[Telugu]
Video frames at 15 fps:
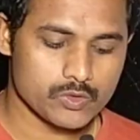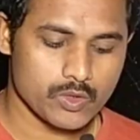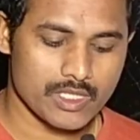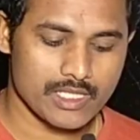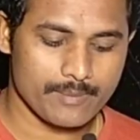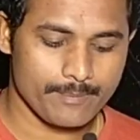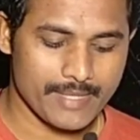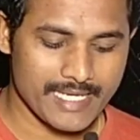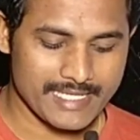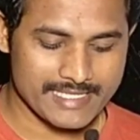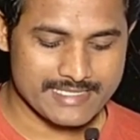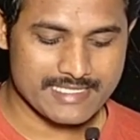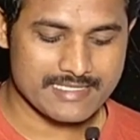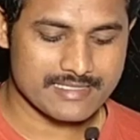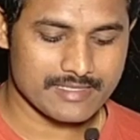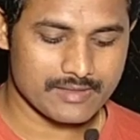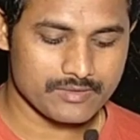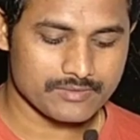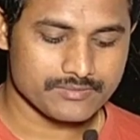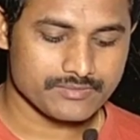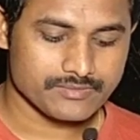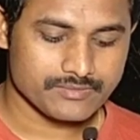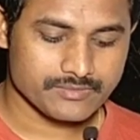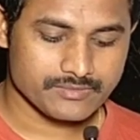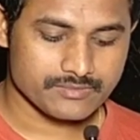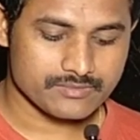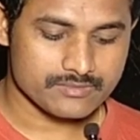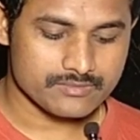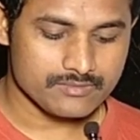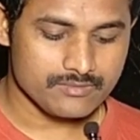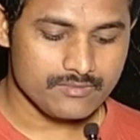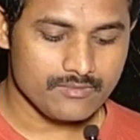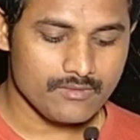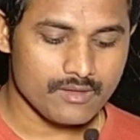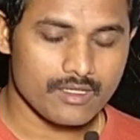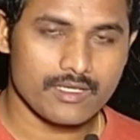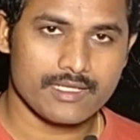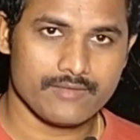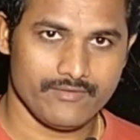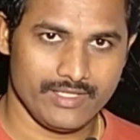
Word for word: సోలార్ ప్యానెల్స్ ఇస్తారు అంటే